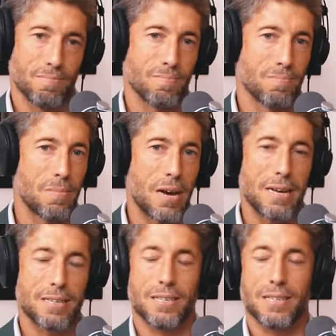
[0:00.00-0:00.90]

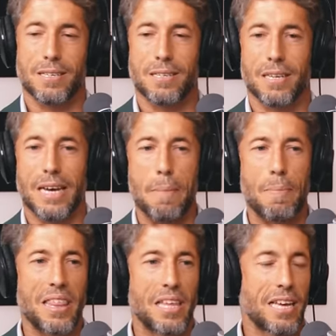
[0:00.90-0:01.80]
más
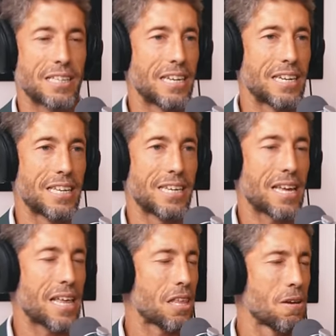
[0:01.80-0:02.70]
capacidad tienes de
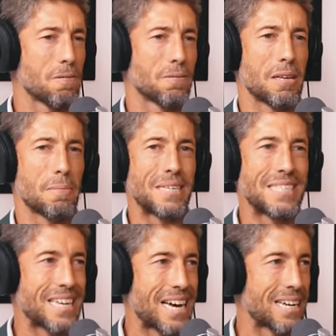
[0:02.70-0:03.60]
reacción, de
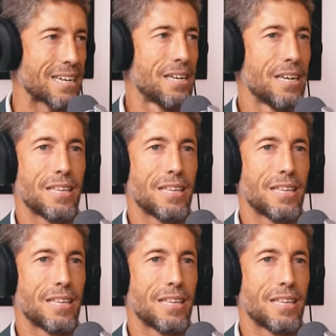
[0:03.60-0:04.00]
pensar,